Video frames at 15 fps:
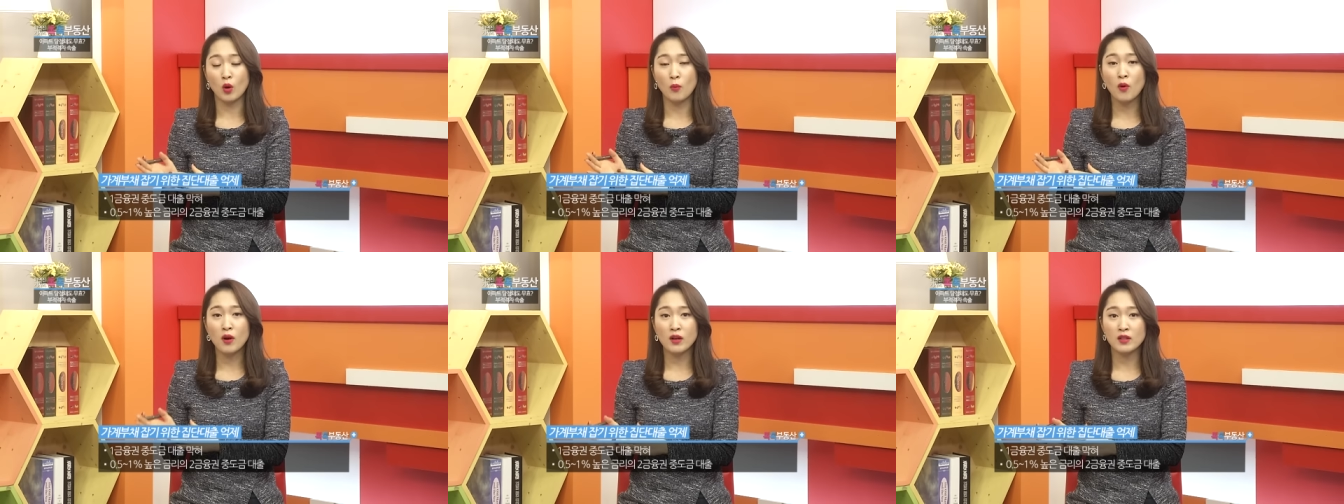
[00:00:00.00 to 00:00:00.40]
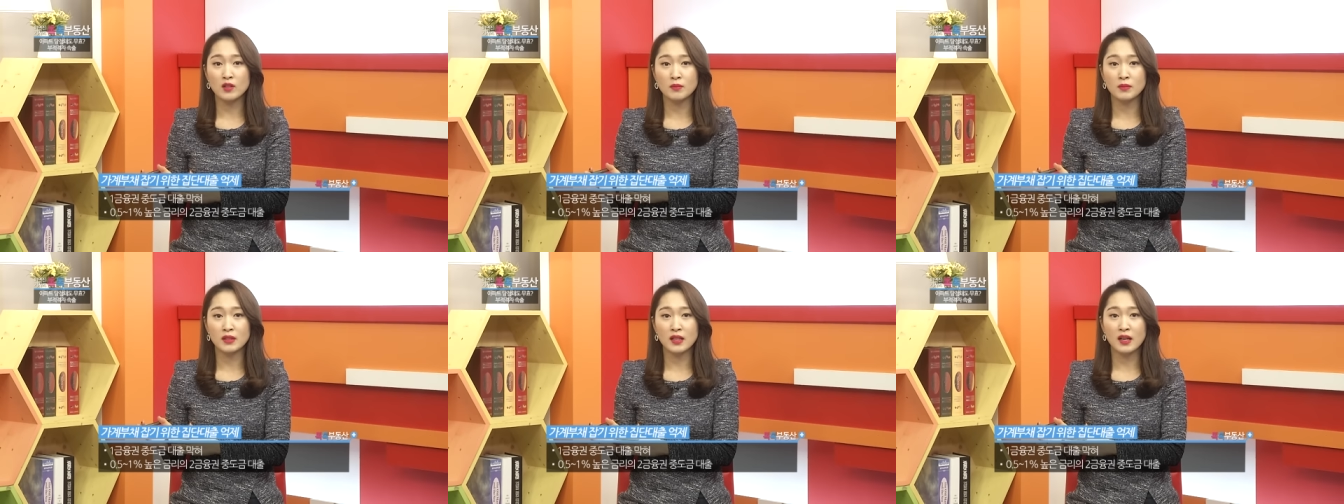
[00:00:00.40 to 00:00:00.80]
넘어가게
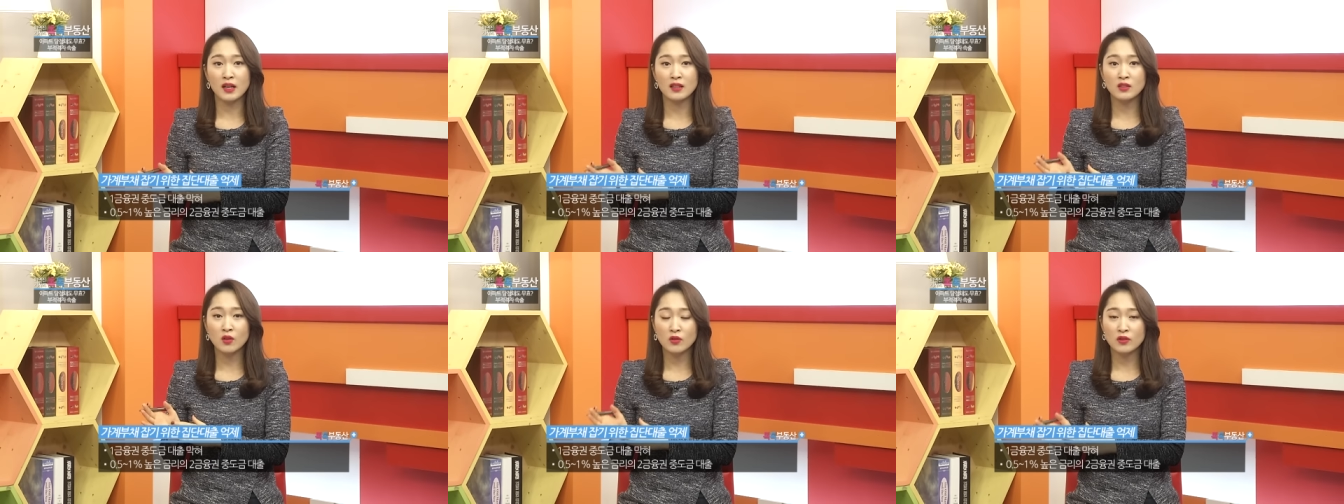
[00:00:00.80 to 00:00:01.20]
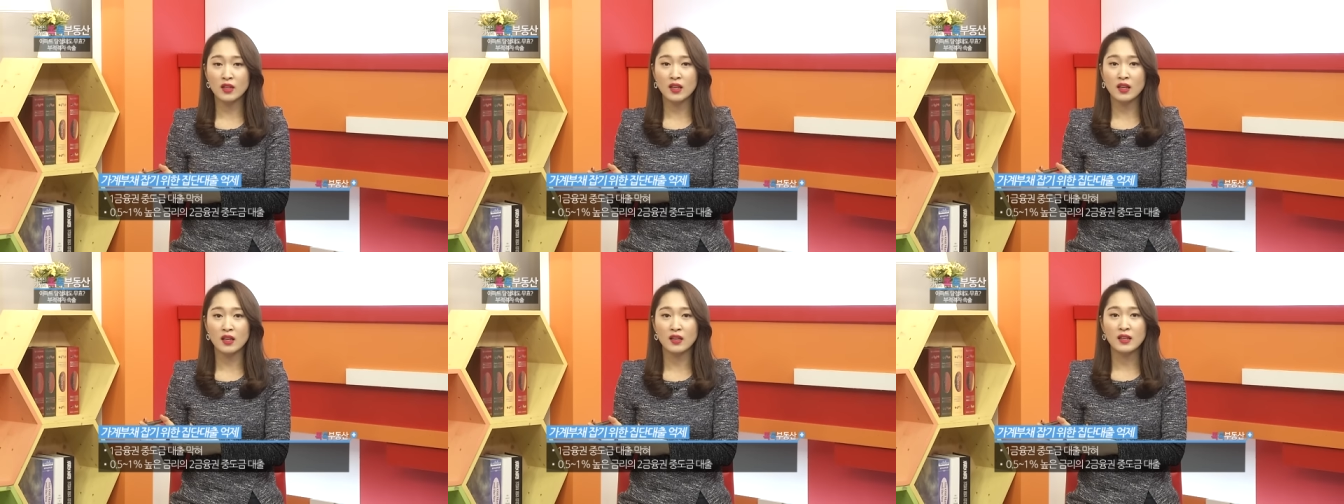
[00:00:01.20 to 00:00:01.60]
됩니다.
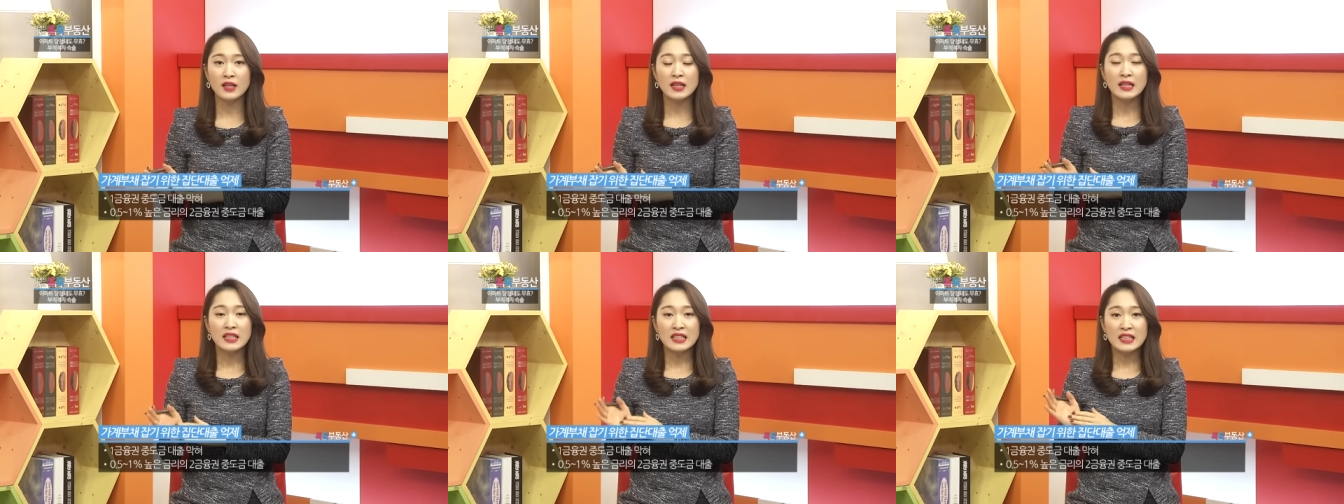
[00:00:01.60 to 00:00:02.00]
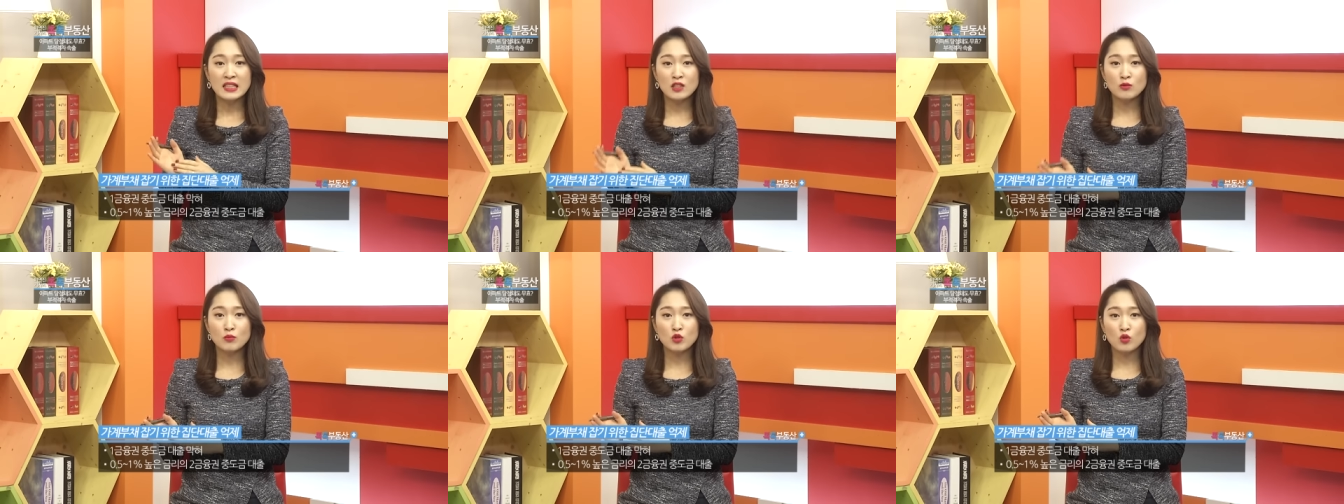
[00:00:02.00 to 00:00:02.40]
그런데
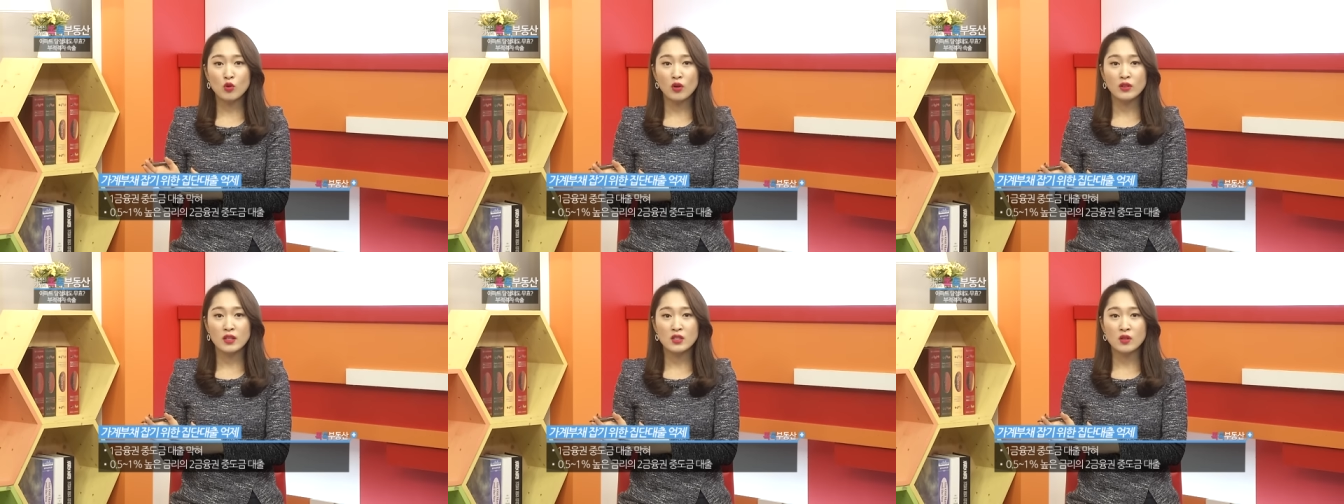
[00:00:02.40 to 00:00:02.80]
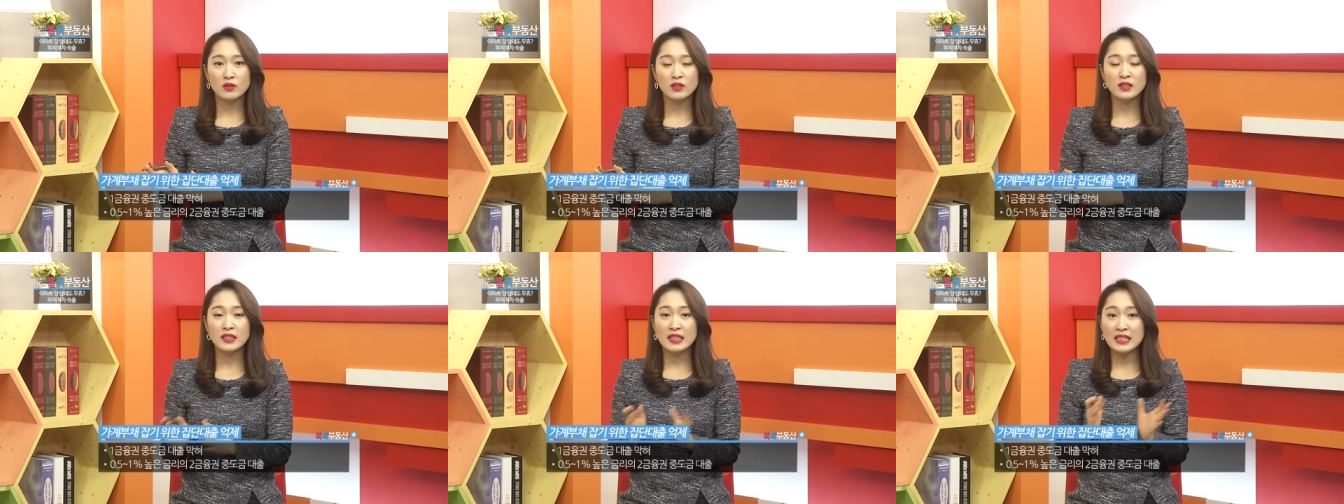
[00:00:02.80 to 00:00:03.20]

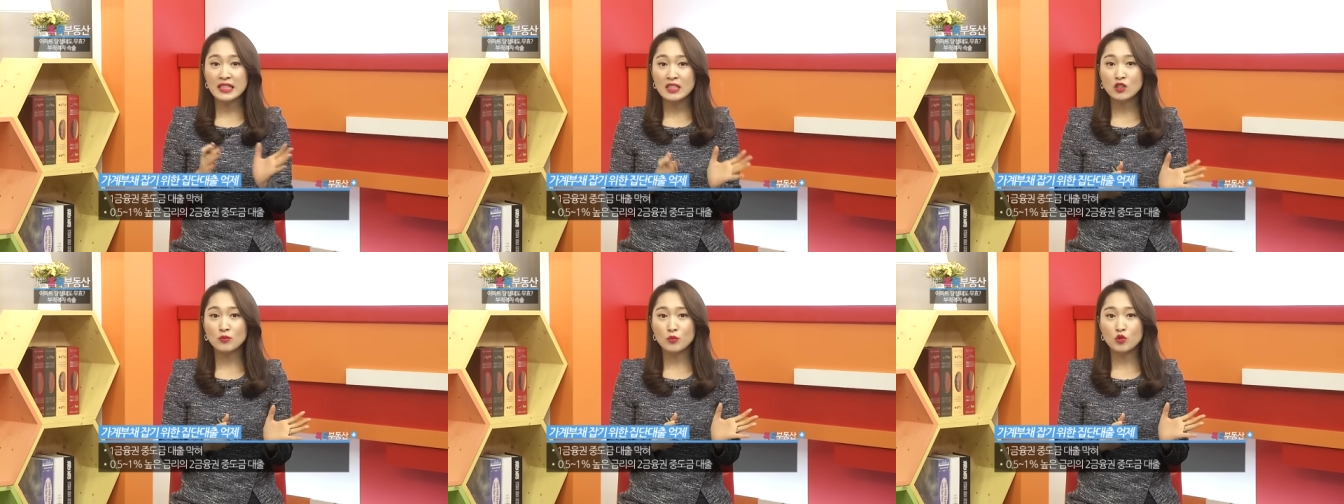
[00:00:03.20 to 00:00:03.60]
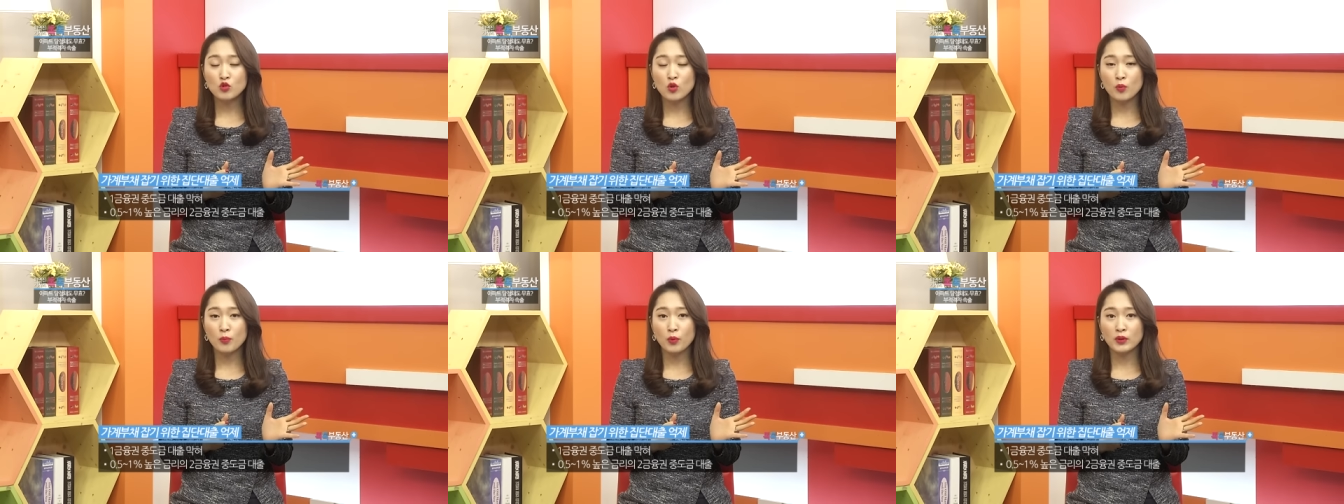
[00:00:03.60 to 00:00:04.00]
2금융권에서는
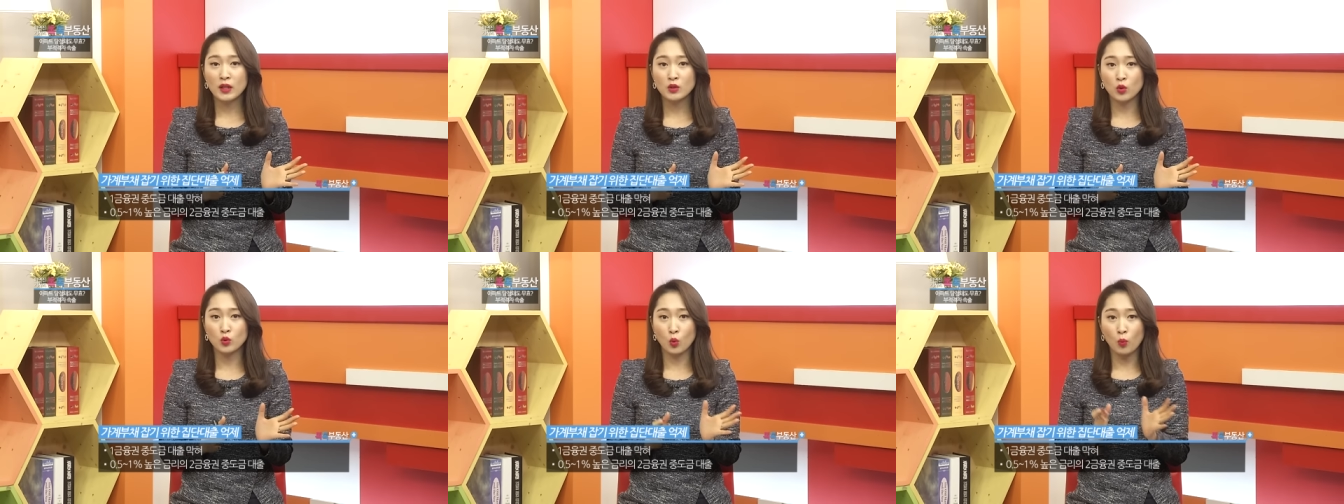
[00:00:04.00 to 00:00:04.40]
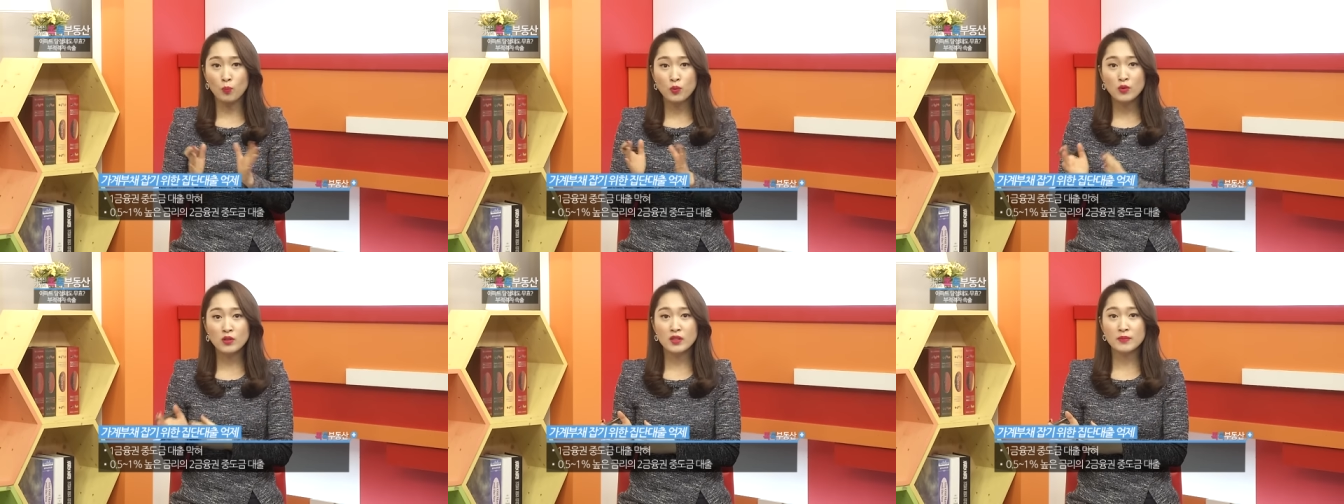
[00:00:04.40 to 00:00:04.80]
1금융권보다 더
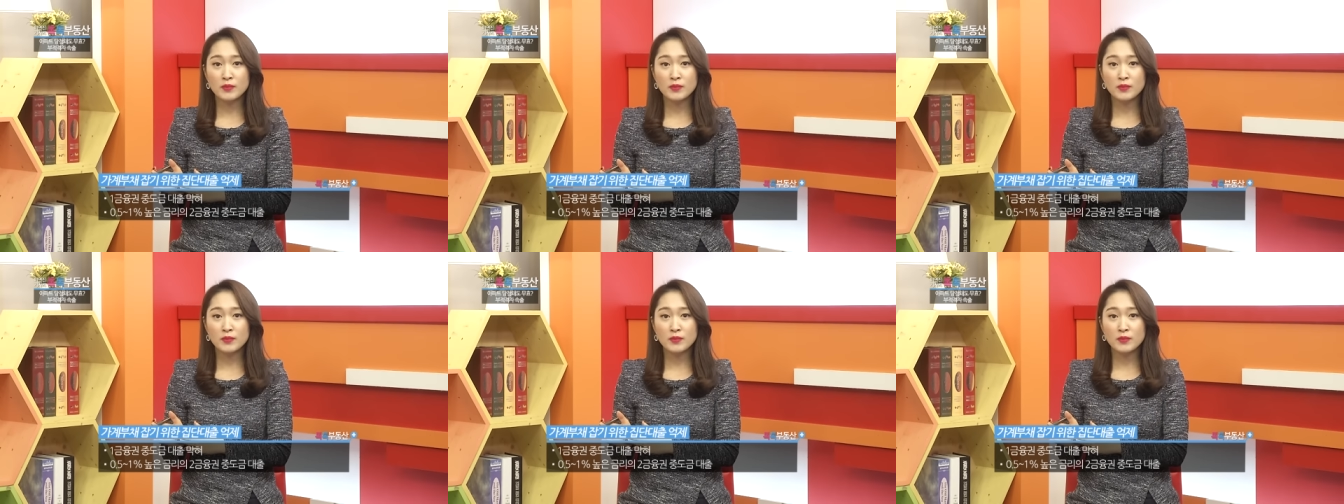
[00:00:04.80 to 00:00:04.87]
높은